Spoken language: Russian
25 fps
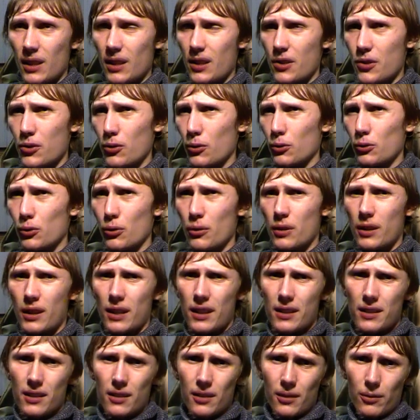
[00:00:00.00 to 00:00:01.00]
нашел только
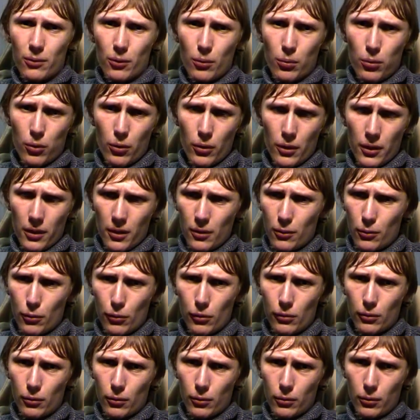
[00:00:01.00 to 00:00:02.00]
один его бой, и то с
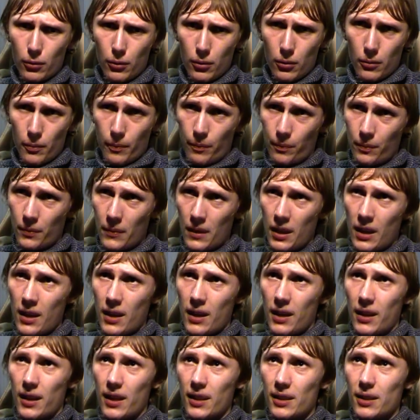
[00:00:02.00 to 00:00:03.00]
трудом.
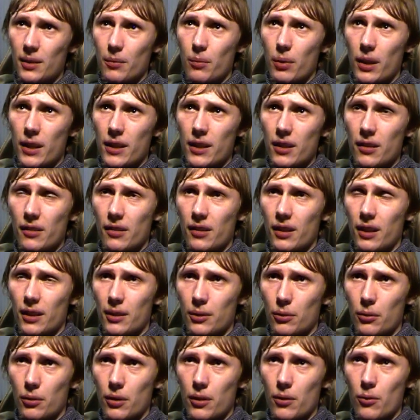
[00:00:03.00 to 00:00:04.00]
Это боец,
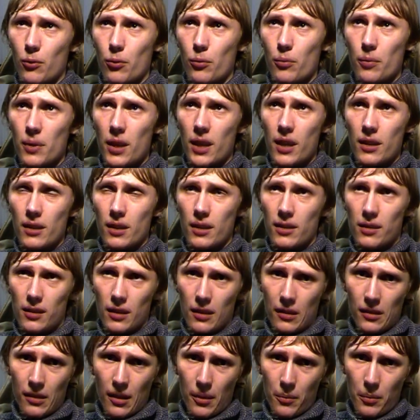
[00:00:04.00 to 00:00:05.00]
который умеет идти
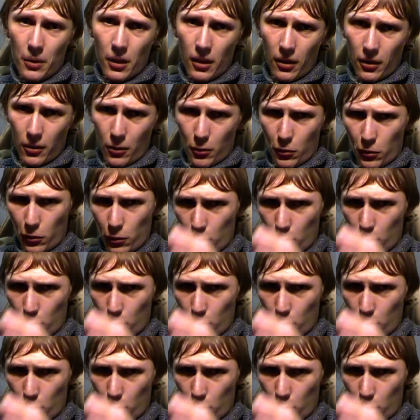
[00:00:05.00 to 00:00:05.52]
к сопернику с